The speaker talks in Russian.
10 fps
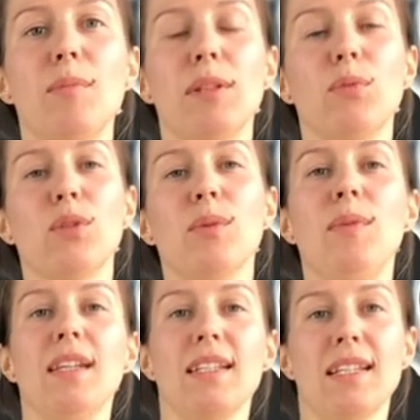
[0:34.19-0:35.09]
потому что
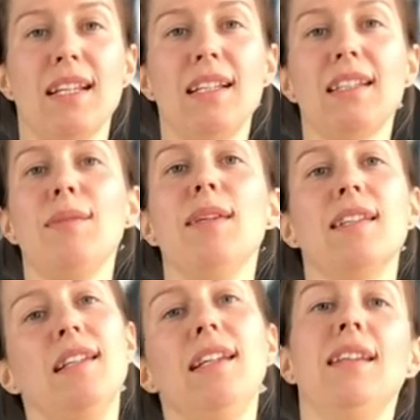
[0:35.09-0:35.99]
без осанки, без
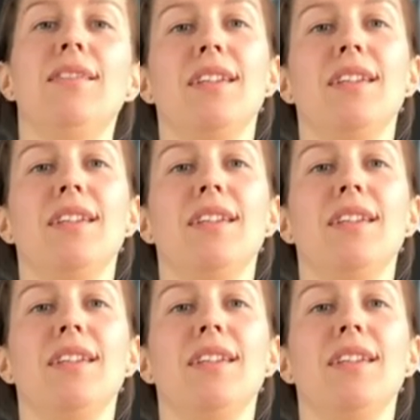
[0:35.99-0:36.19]
длинной,